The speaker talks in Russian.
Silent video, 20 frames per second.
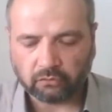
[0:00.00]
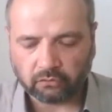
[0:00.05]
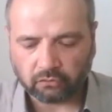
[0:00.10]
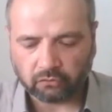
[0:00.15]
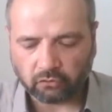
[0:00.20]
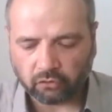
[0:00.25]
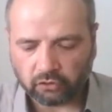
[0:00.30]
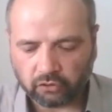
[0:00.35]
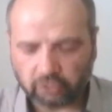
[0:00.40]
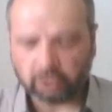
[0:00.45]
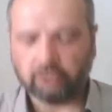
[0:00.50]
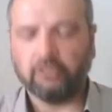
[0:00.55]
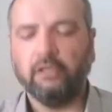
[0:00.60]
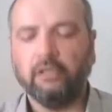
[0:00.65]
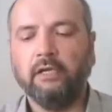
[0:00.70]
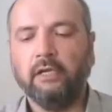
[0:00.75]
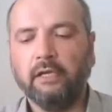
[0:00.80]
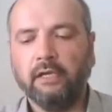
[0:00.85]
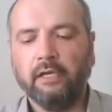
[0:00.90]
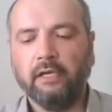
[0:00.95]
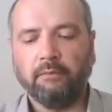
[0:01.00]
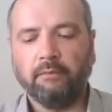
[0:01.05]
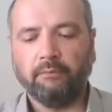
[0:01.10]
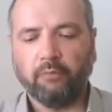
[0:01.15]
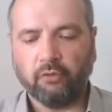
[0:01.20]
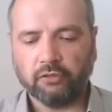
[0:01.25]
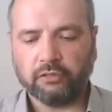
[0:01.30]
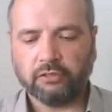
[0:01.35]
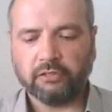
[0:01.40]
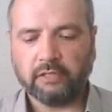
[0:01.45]
То есть
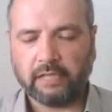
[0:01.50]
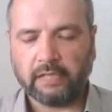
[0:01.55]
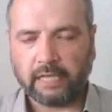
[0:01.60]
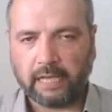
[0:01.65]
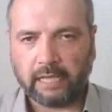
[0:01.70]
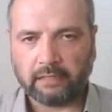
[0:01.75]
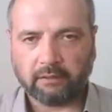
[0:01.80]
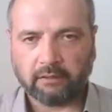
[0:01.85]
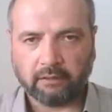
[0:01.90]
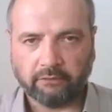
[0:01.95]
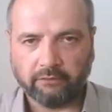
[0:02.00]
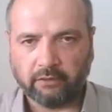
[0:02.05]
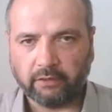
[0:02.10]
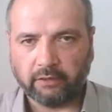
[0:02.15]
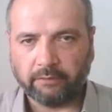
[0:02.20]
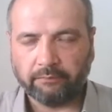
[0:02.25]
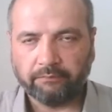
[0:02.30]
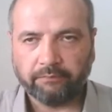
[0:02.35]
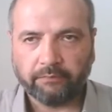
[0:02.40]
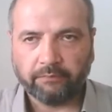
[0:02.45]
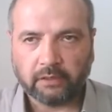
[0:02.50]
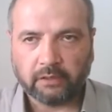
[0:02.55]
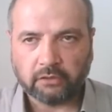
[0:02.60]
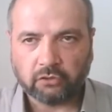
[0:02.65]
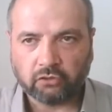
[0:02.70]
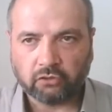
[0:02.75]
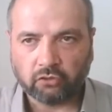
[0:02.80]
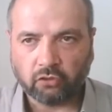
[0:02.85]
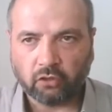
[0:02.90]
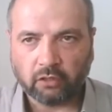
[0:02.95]
после этого
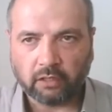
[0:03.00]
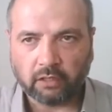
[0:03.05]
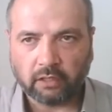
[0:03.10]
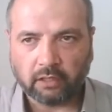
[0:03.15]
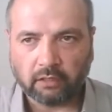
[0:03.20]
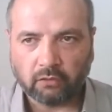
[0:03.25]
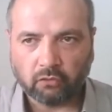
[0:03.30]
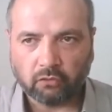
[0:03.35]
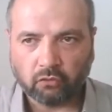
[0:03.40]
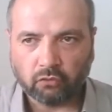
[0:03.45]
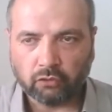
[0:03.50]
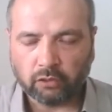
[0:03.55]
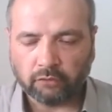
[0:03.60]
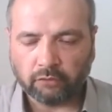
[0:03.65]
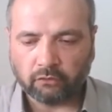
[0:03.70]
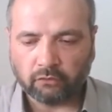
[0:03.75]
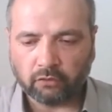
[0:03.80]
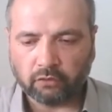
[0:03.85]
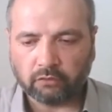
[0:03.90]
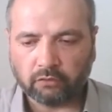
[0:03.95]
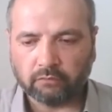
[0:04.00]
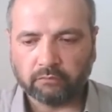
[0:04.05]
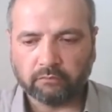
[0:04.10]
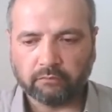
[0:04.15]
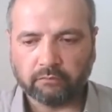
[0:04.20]
срока у него